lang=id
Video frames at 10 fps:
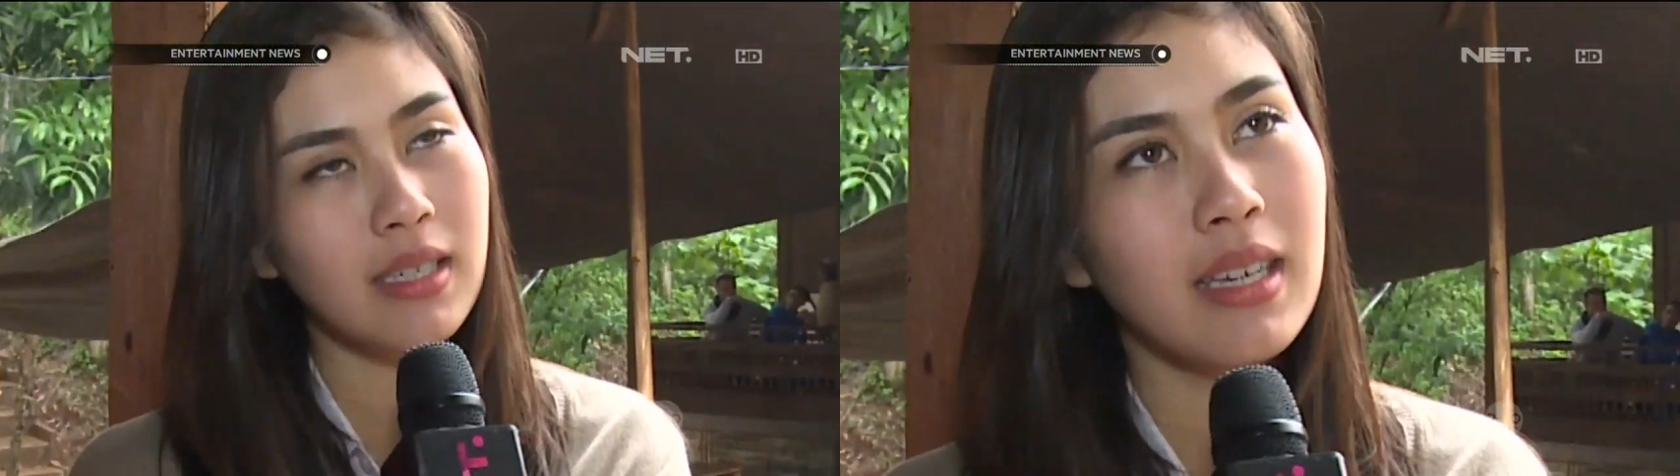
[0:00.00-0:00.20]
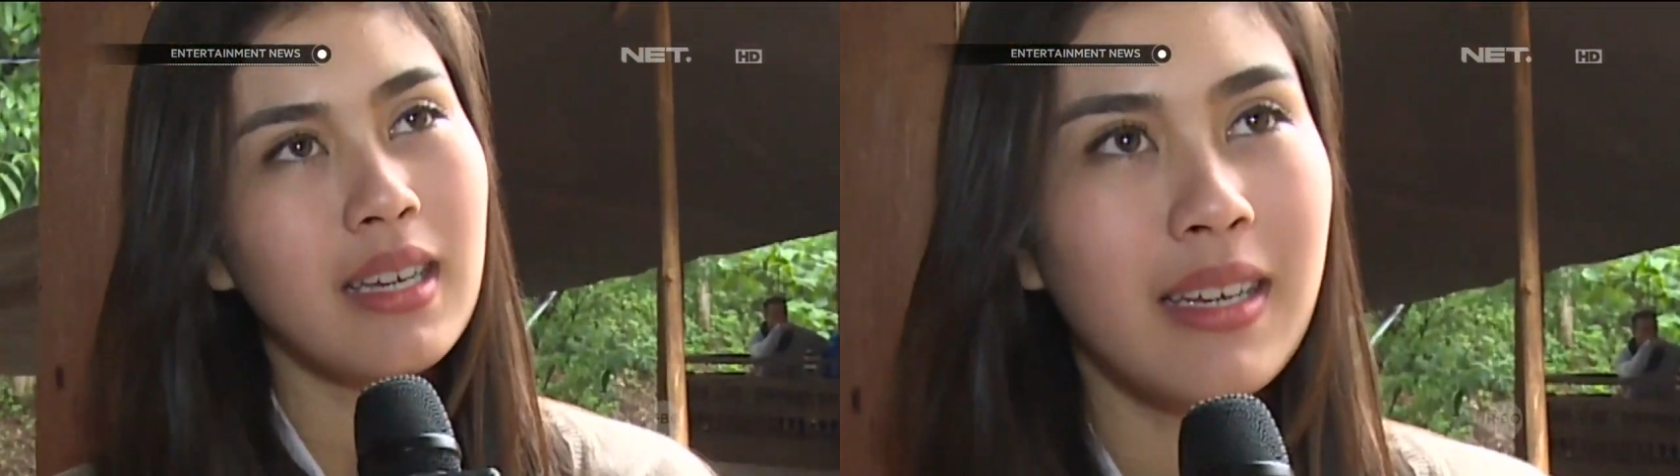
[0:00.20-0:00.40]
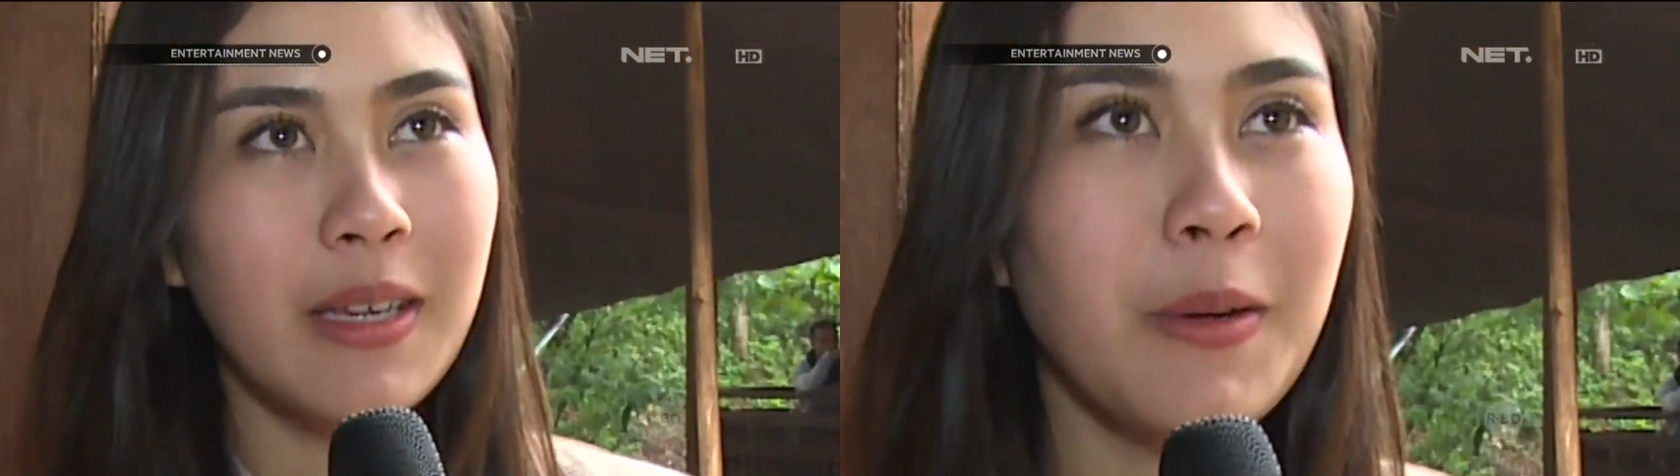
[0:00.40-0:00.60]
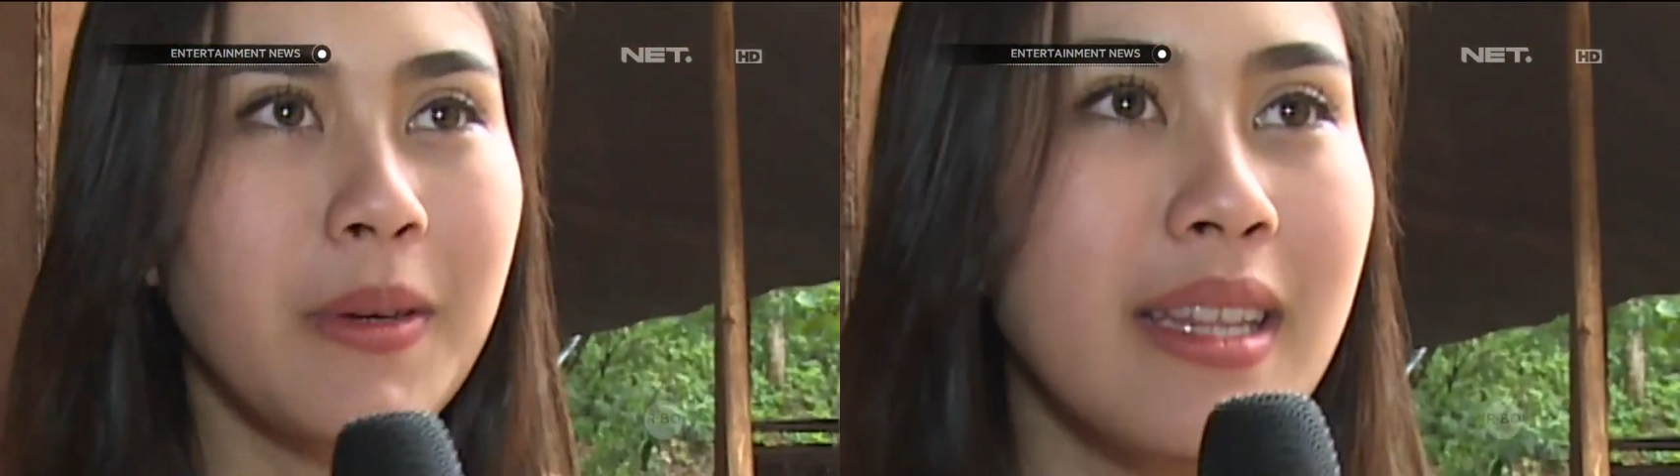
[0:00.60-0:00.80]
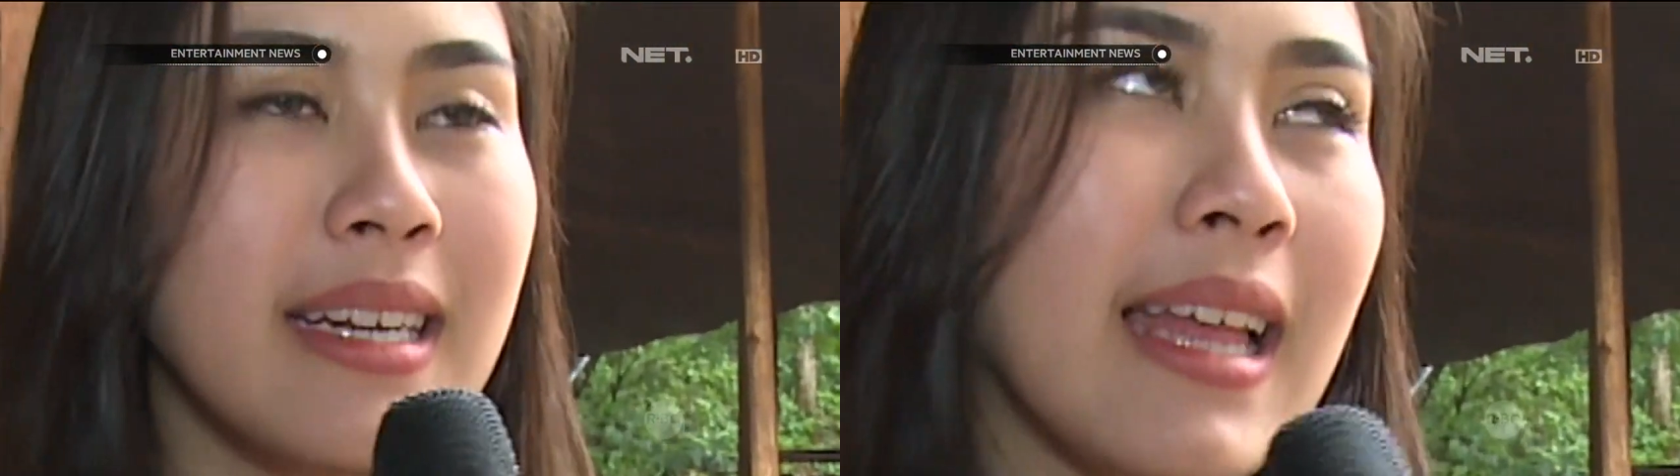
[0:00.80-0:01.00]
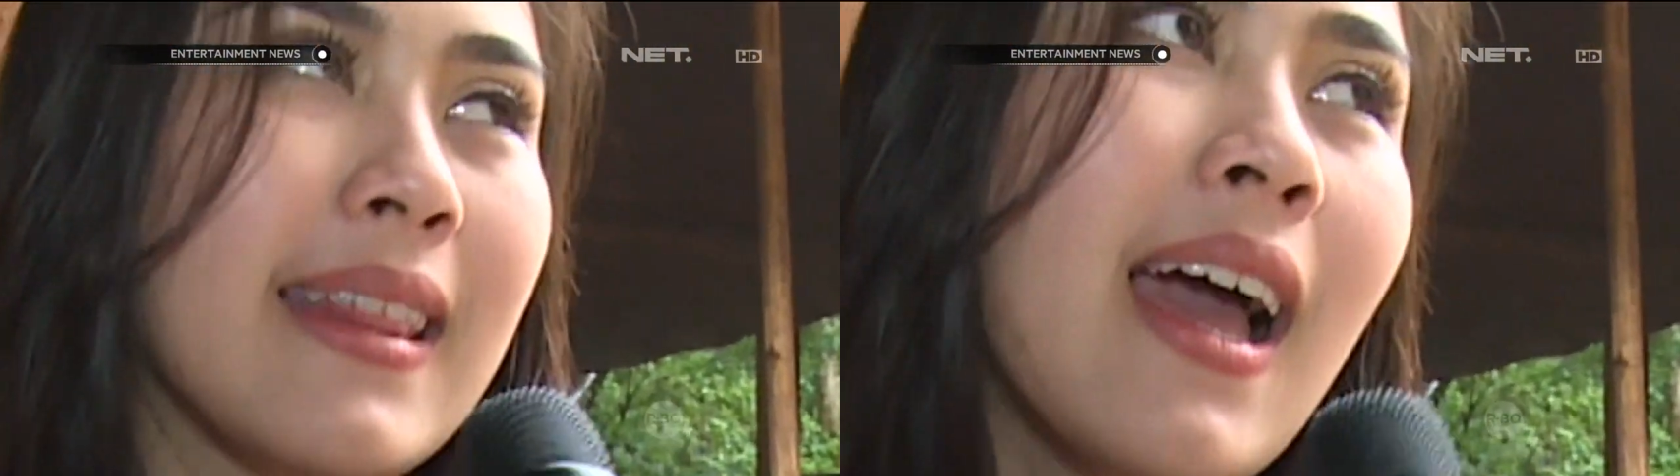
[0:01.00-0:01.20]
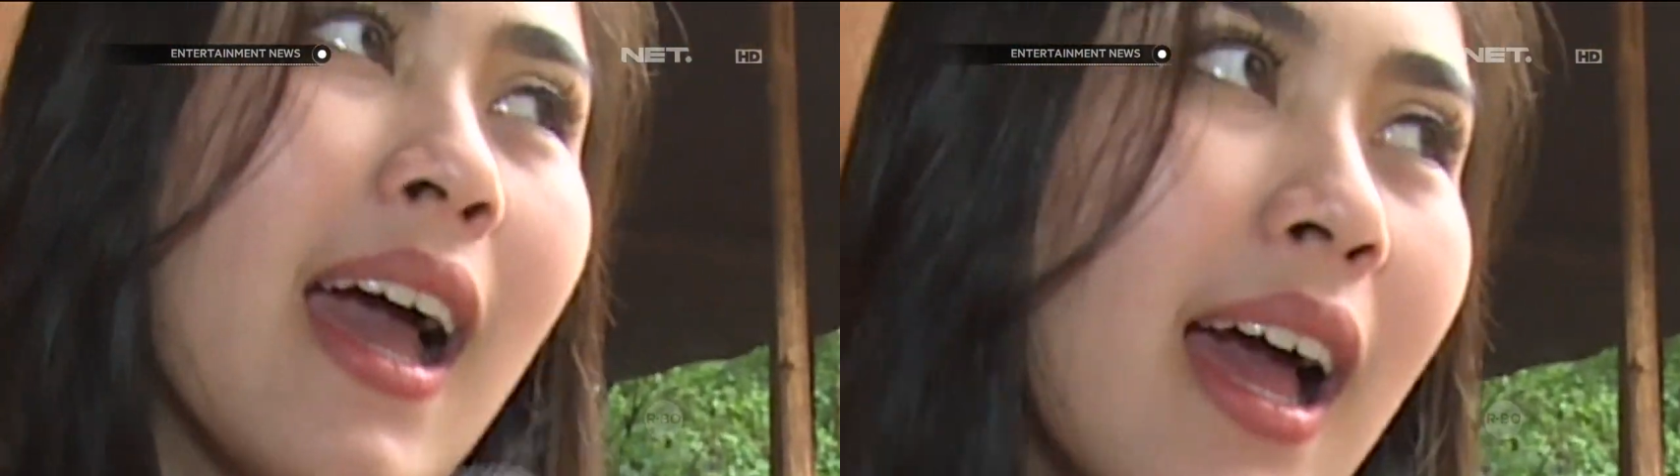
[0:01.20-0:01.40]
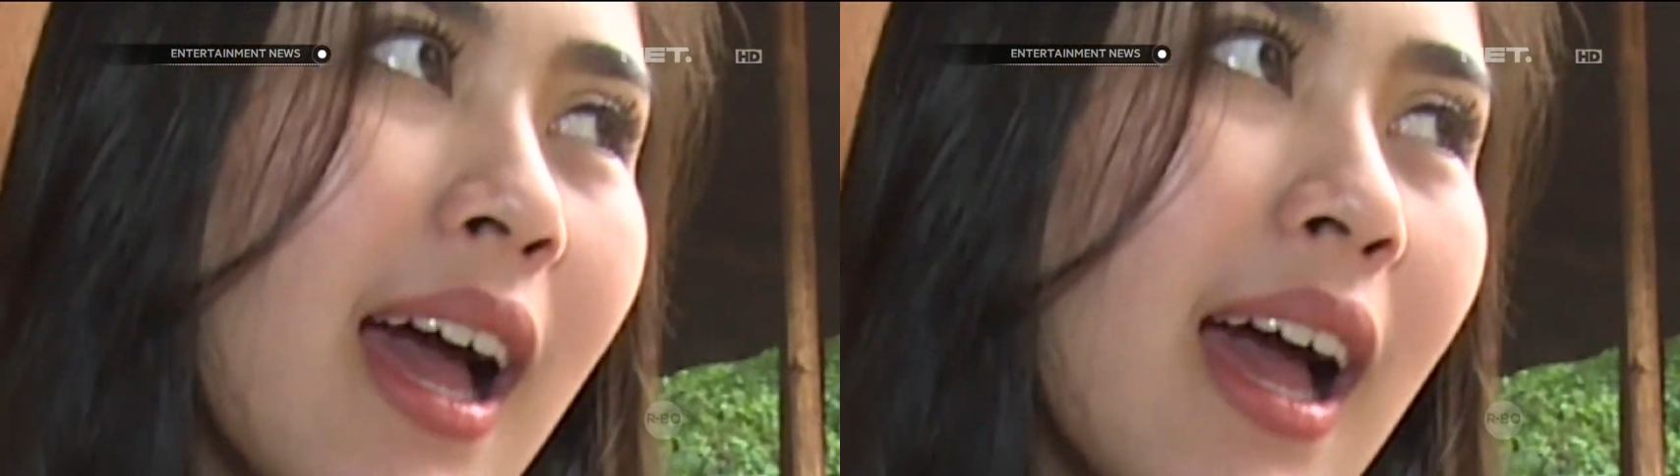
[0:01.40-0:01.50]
juga untuk masuk ke dunia